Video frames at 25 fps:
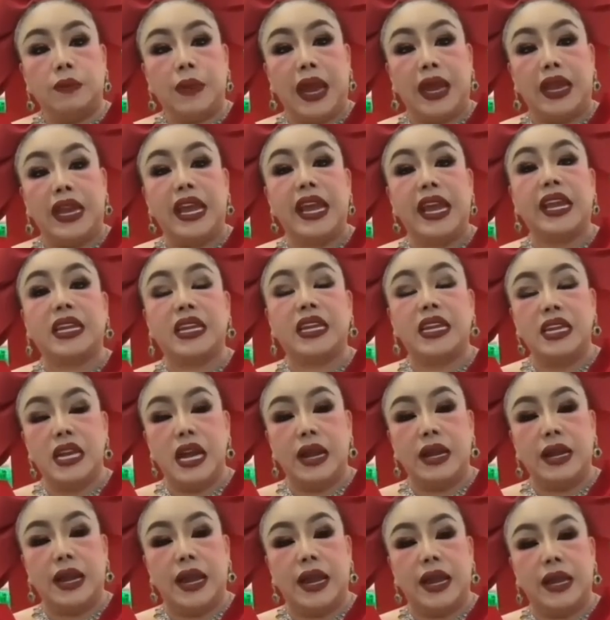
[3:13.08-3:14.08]
หมายเลขเรื
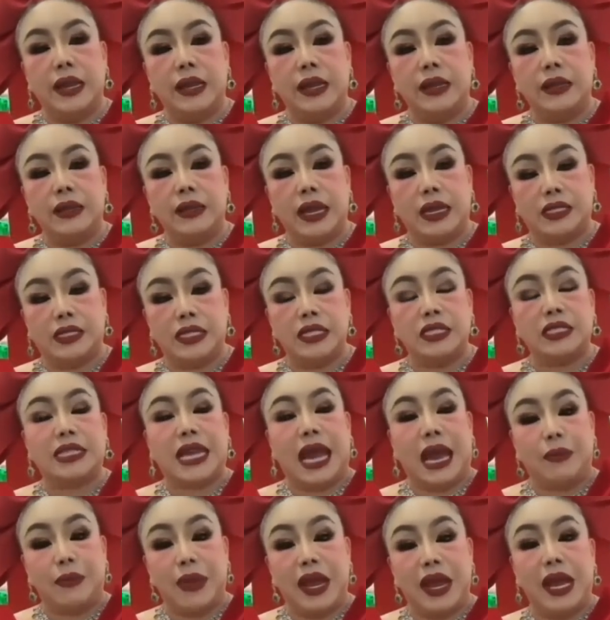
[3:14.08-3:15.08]
อไง แต่ซื้อ
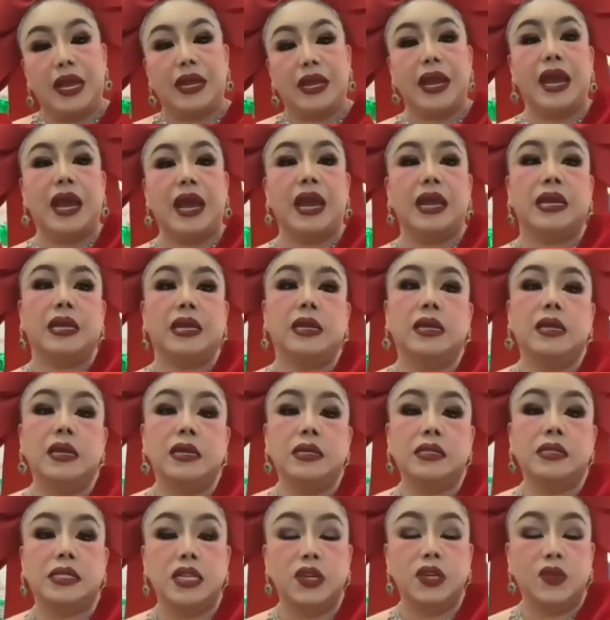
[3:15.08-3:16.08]
สามห้าได้
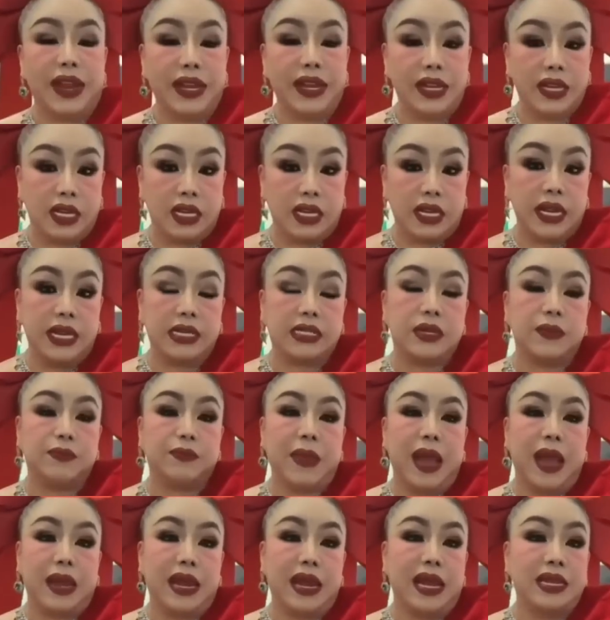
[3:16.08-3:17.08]
ซื้อวันเกิดเหตุสิบ
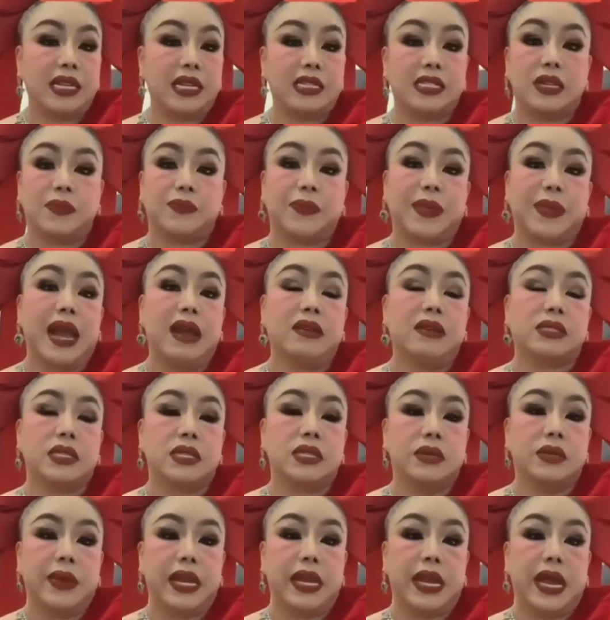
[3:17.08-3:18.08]
แปดได้แต่สิบเก้า
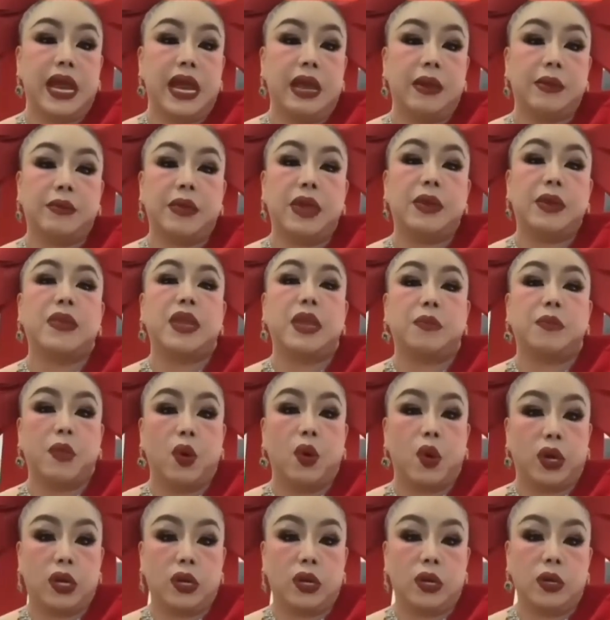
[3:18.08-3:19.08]
ซื้อไม่ได้ ไม่มี
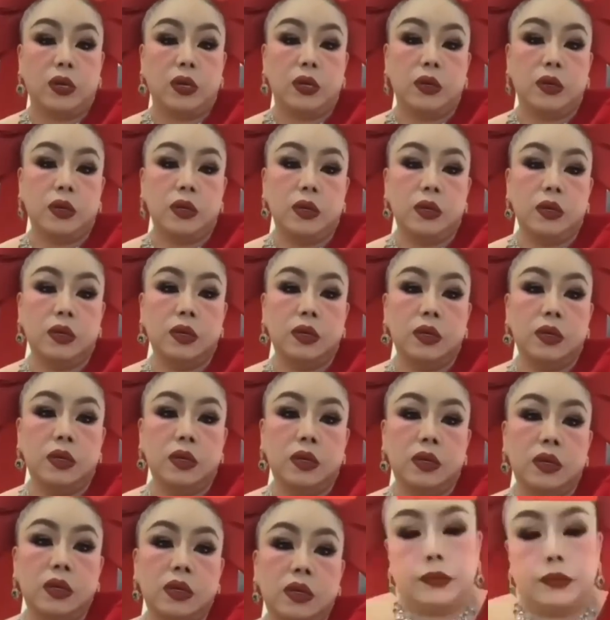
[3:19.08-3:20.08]
หมด
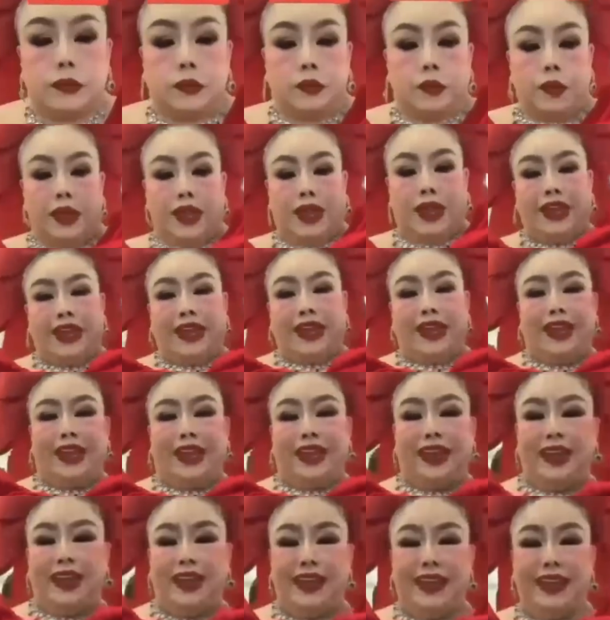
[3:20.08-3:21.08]
โอ้โห
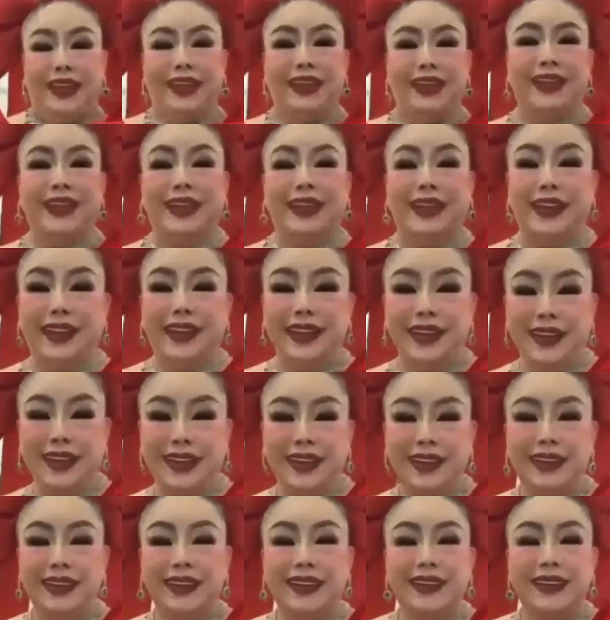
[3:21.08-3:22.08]
แม่ไม่
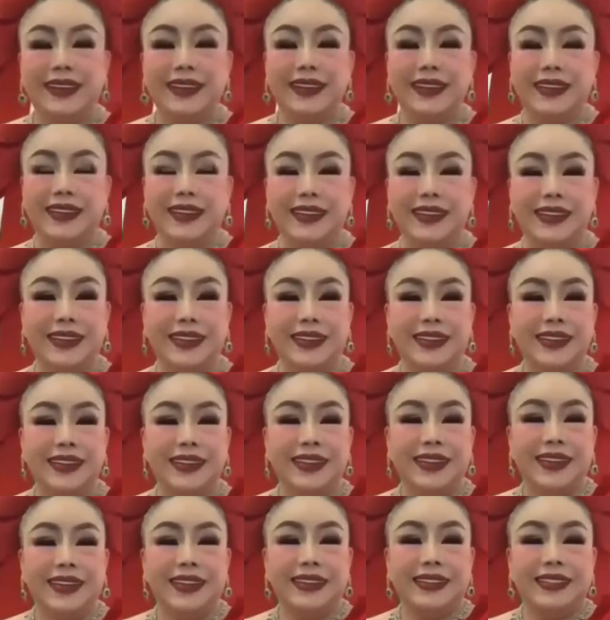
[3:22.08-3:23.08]
น่าจะรีบนับขนาดนั้น
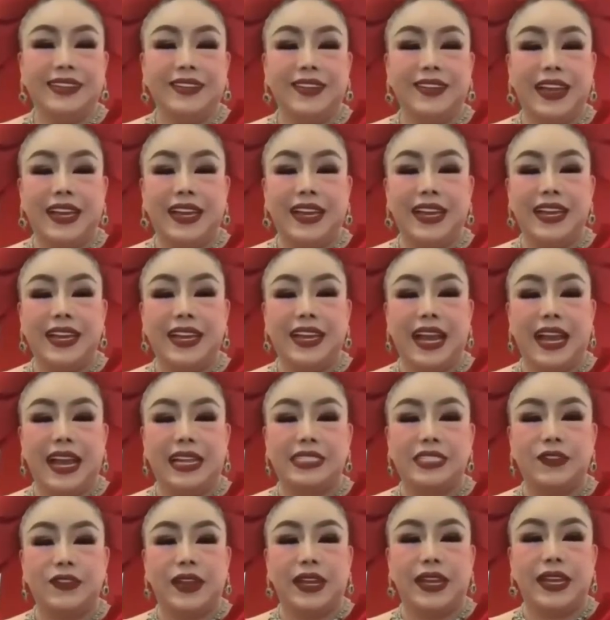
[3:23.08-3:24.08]
เออ แม่
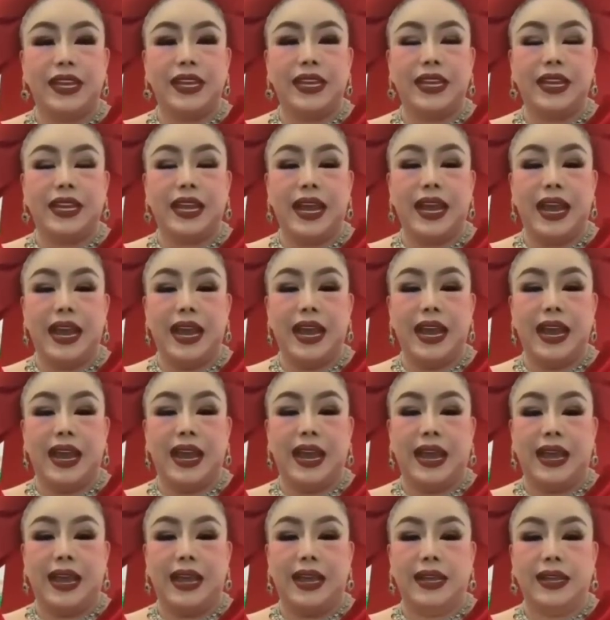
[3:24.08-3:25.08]
เขาเพิ่งสรุปไว้เอ
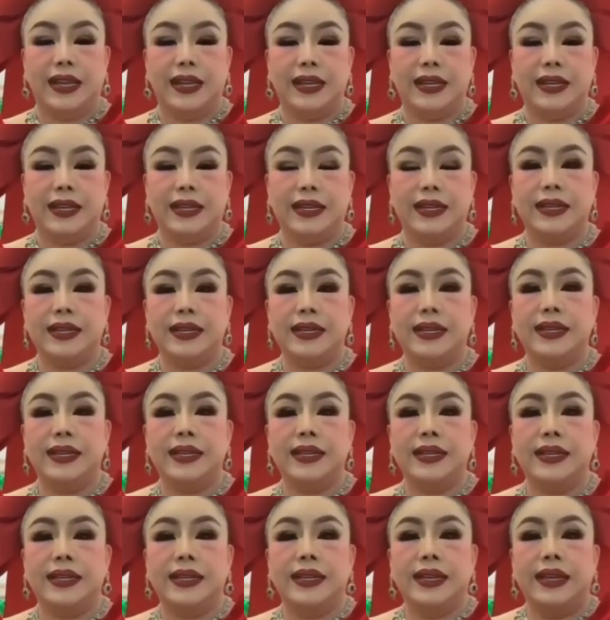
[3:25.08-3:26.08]
งอะว่าว่าเสียชี
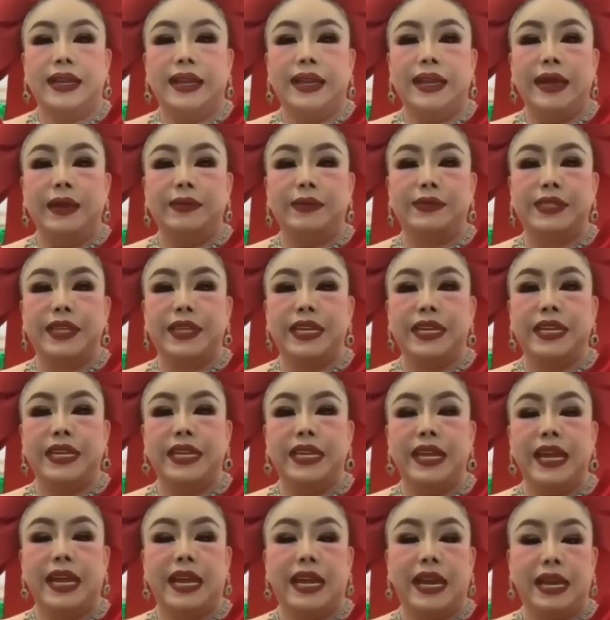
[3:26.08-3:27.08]
วิต 13
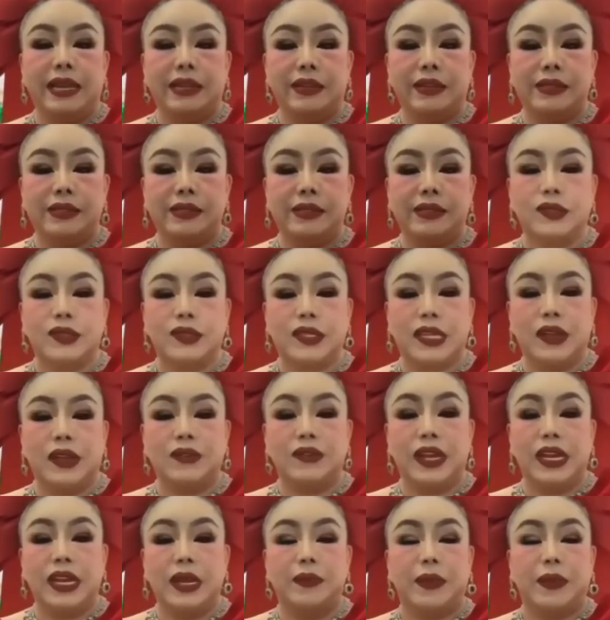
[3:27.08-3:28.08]
13คนด้วยกัน